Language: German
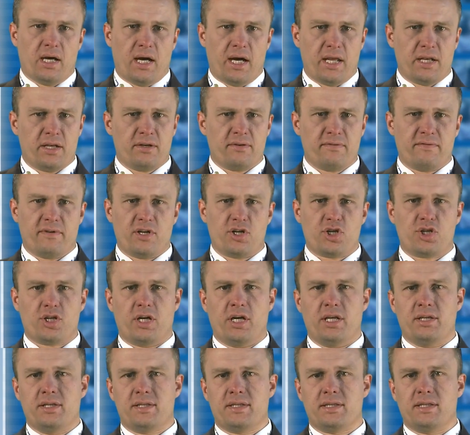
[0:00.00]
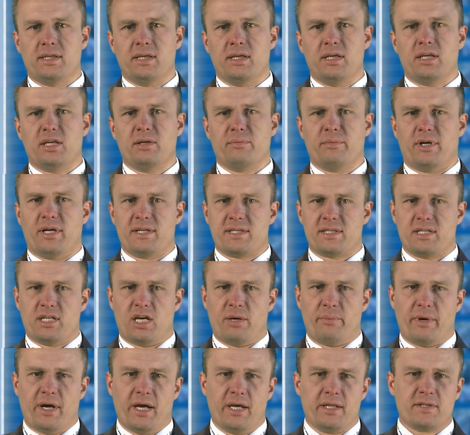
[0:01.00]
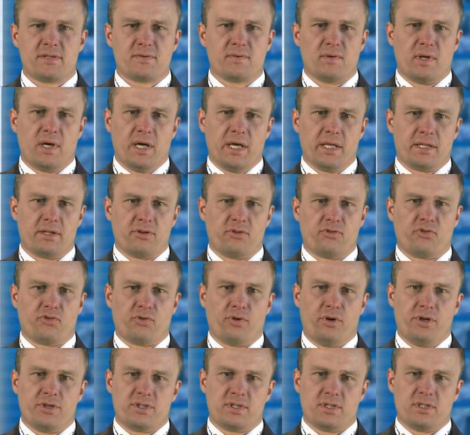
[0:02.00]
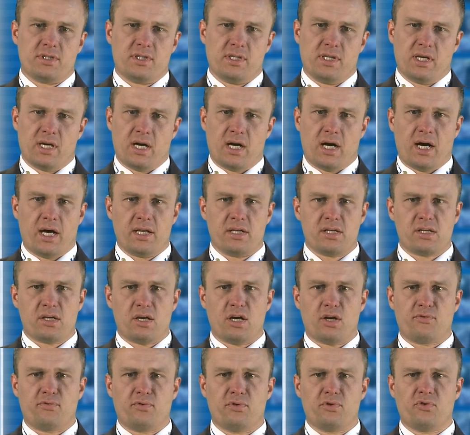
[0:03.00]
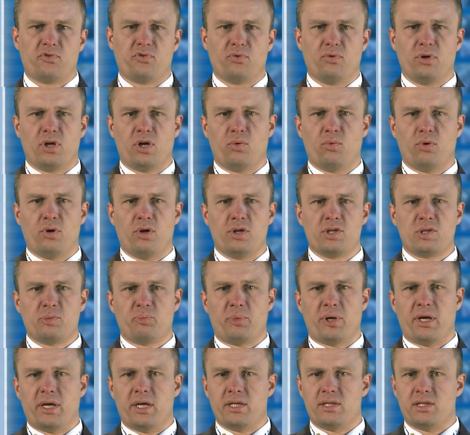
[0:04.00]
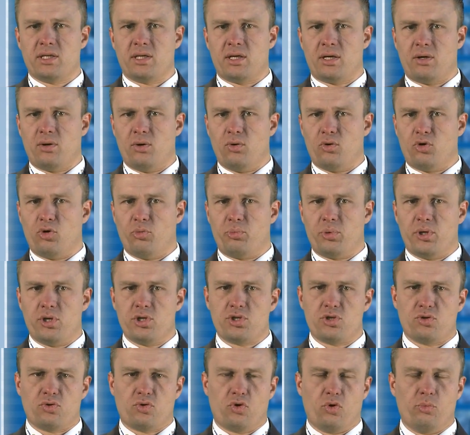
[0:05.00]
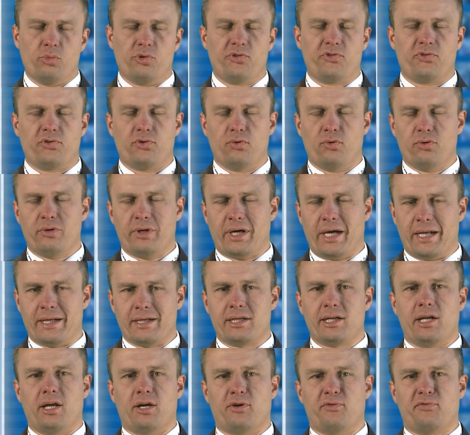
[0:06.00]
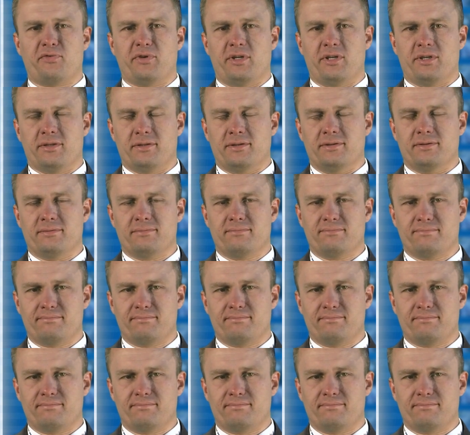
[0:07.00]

an, wahrscheinlich Gegenmaßnahmen einzuleiten, sollte der Antrag von SolarWorld bei der Europäischen Kommission Anklang finden.